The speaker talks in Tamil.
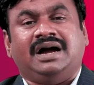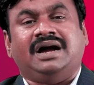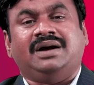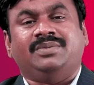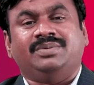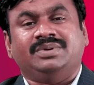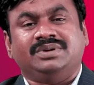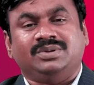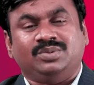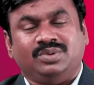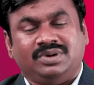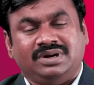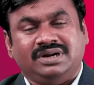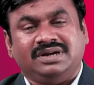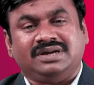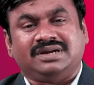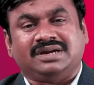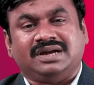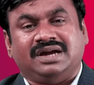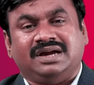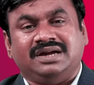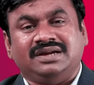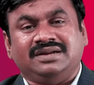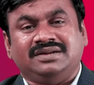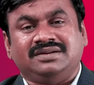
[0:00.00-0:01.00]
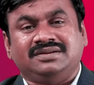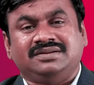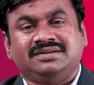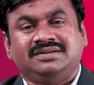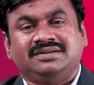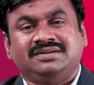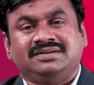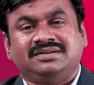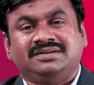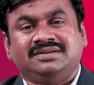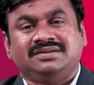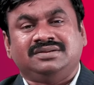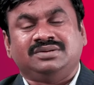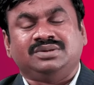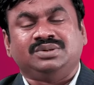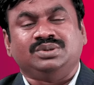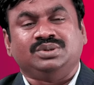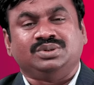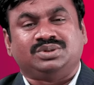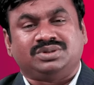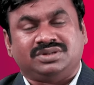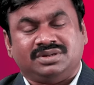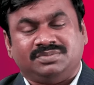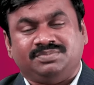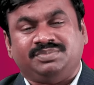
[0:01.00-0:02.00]
அவர் உங்களுக்காய்
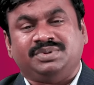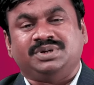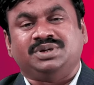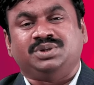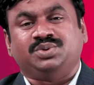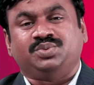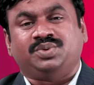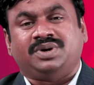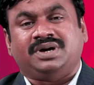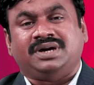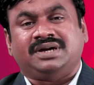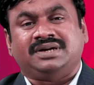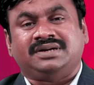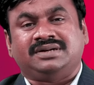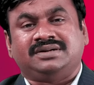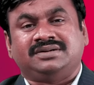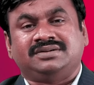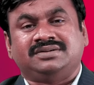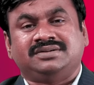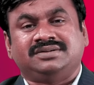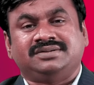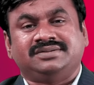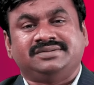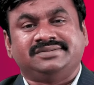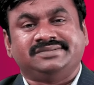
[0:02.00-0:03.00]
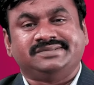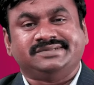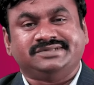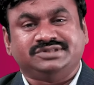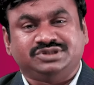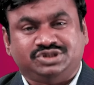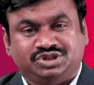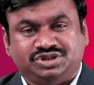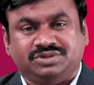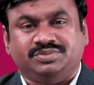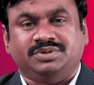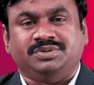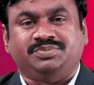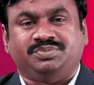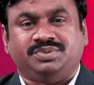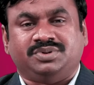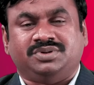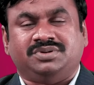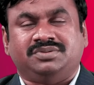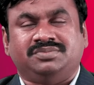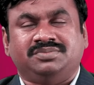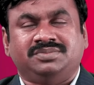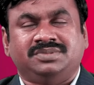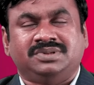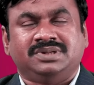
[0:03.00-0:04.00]
யுத்தம் பண்ணுவார்
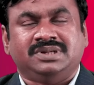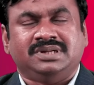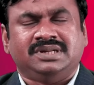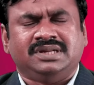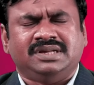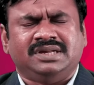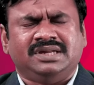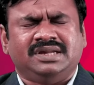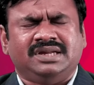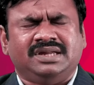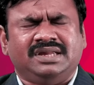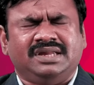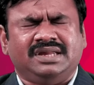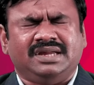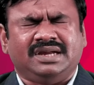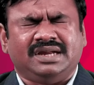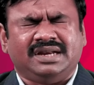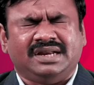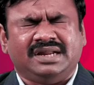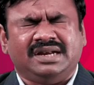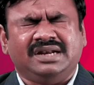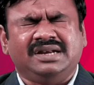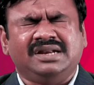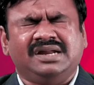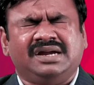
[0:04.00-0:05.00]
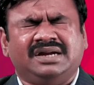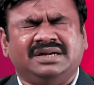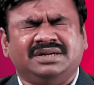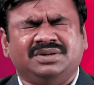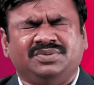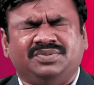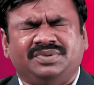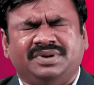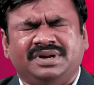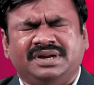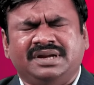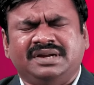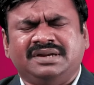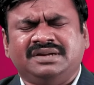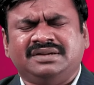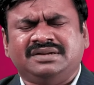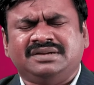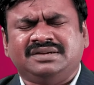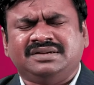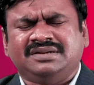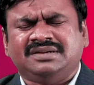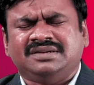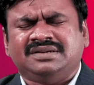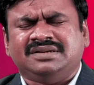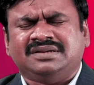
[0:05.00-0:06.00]
ஜபிப்போம் இங்கே நல்ல ஆண்டவரே
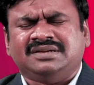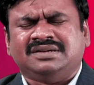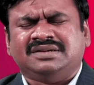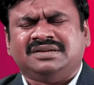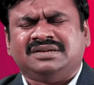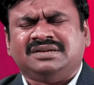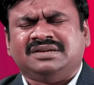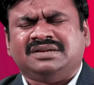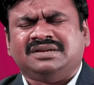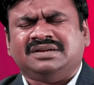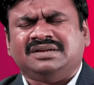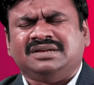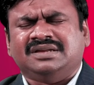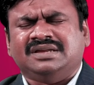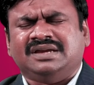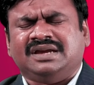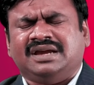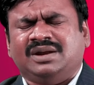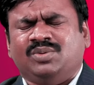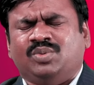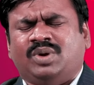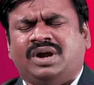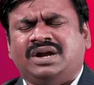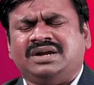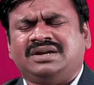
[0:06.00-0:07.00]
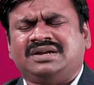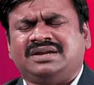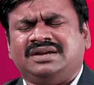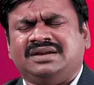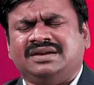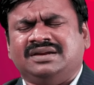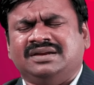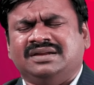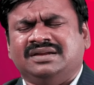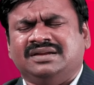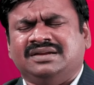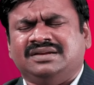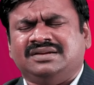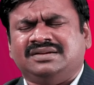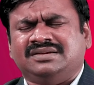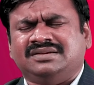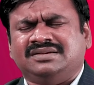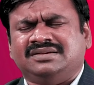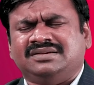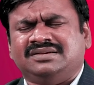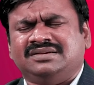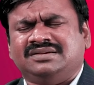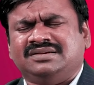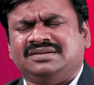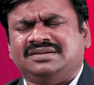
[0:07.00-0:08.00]
எங்கள் வாழ்க்கையில்
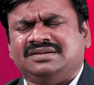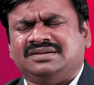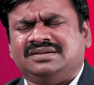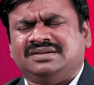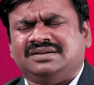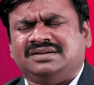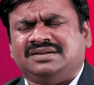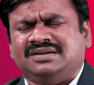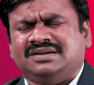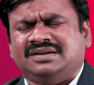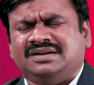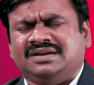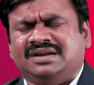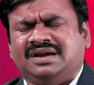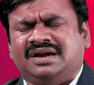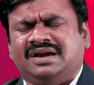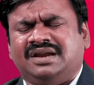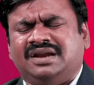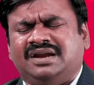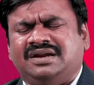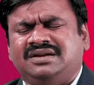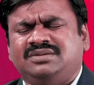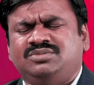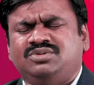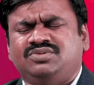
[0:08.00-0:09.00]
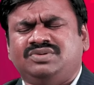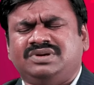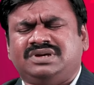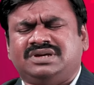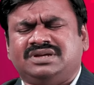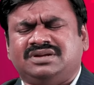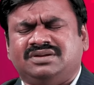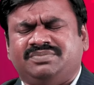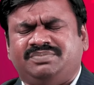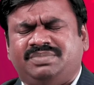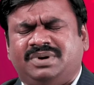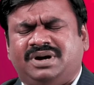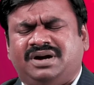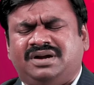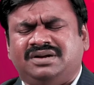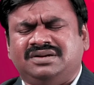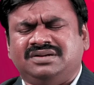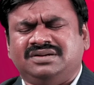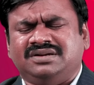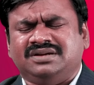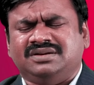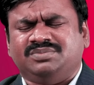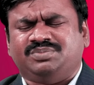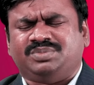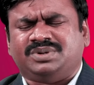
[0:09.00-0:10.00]
நாங்கள் அனுபவிக்கிற
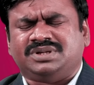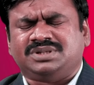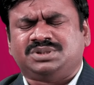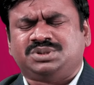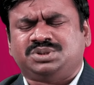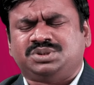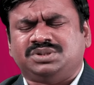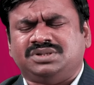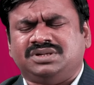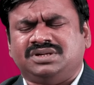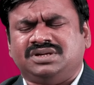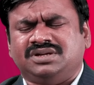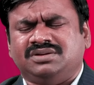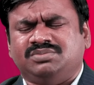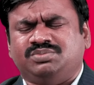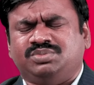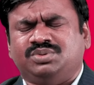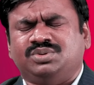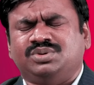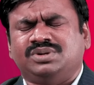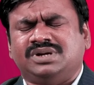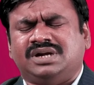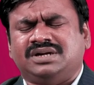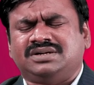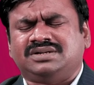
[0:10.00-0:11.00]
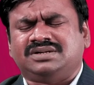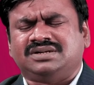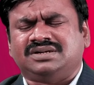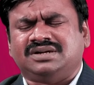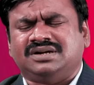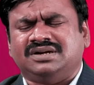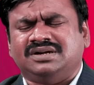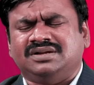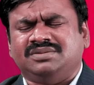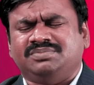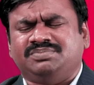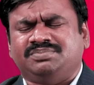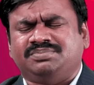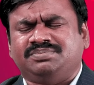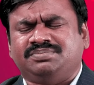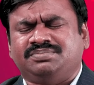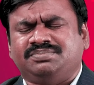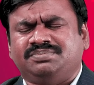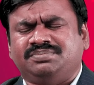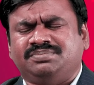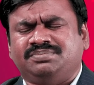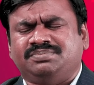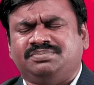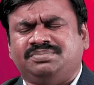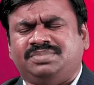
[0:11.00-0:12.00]
பாடுகள் பிரச்சனைகள் போராட்டங்களை
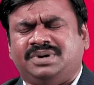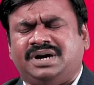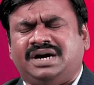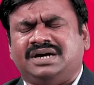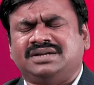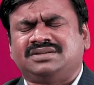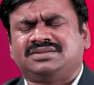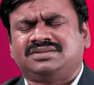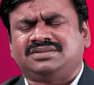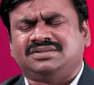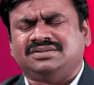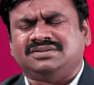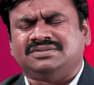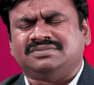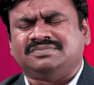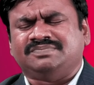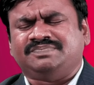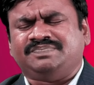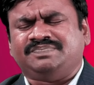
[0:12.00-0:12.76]
பார்த்து